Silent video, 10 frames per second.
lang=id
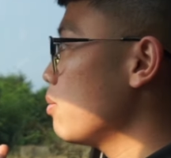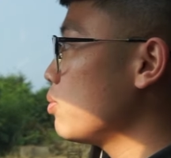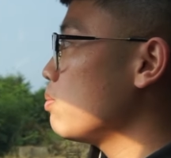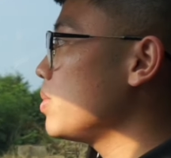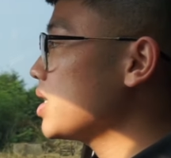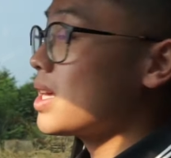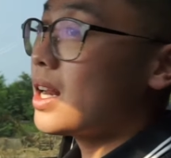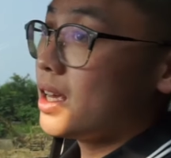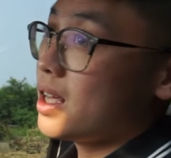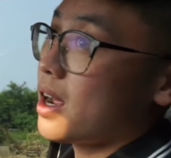bisa
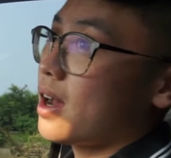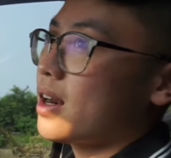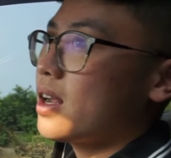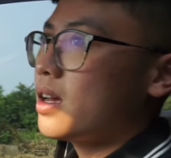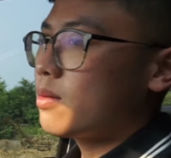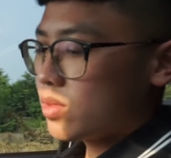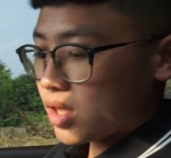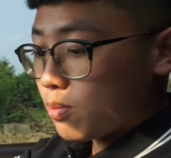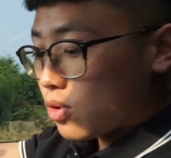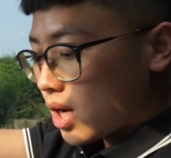kira-kira karena
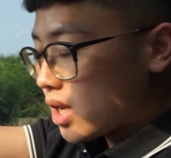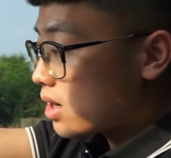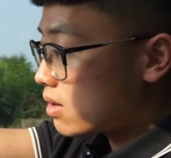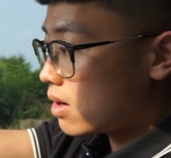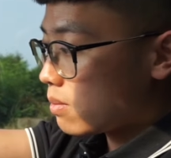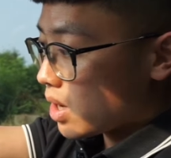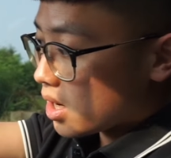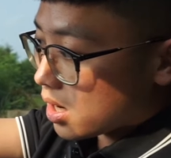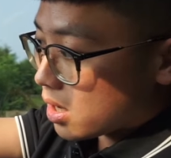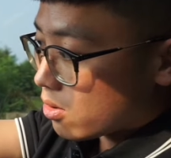meskipun kalian
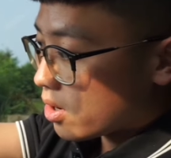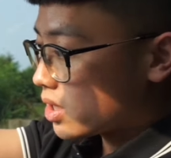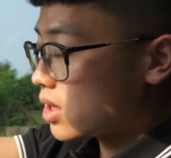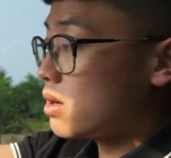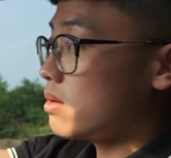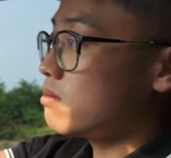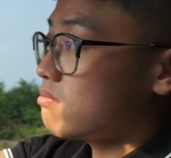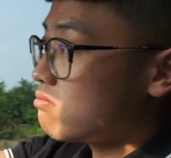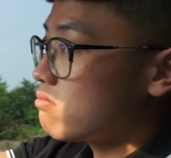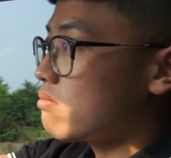adalah orang yang
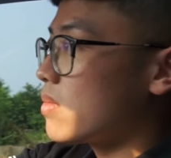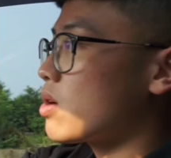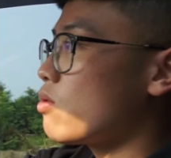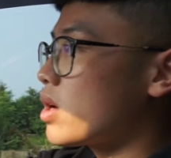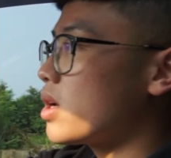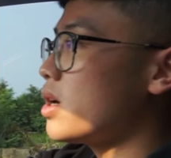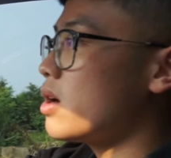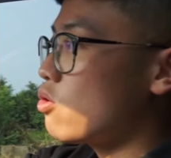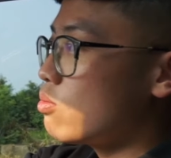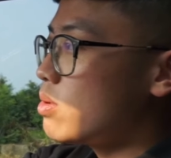berkeluarga dan
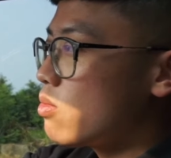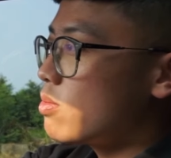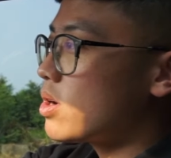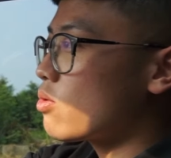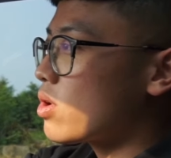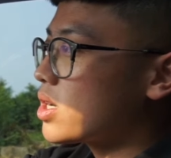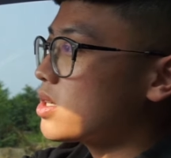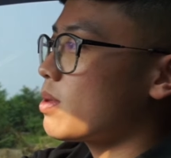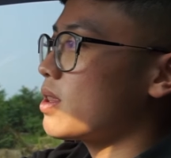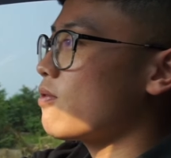hobi mobil keluarga
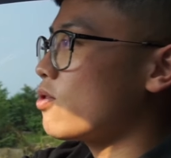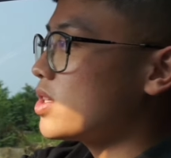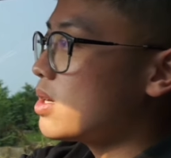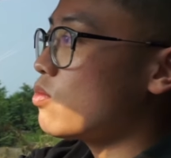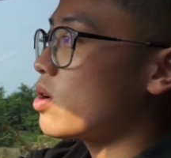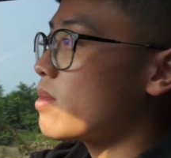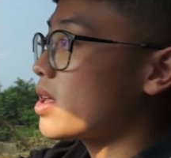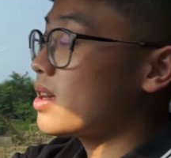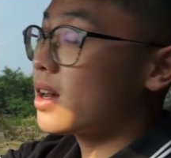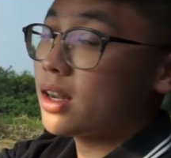seperti Foxy kan bukan
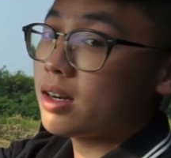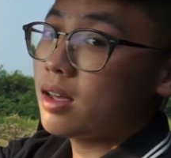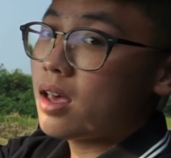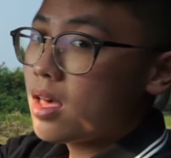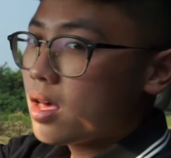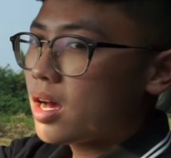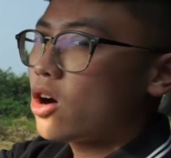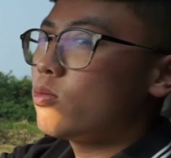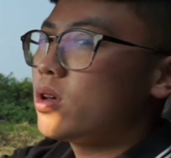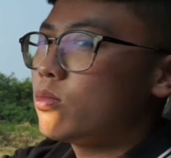berarti kalian nggak hobi